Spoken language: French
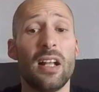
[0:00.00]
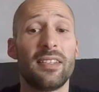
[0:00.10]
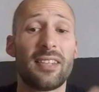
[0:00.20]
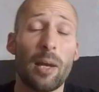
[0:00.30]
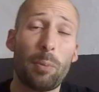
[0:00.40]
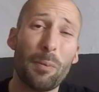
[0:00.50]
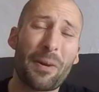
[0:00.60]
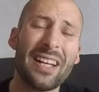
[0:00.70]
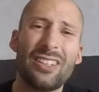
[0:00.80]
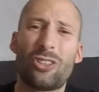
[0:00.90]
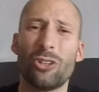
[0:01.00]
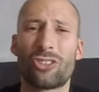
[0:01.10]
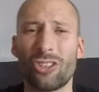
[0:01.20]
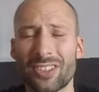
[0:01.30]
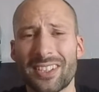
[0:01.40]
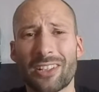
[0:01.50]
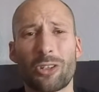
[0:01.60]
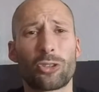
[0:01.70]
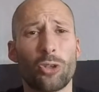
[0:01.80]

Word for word: c'est à peu près 250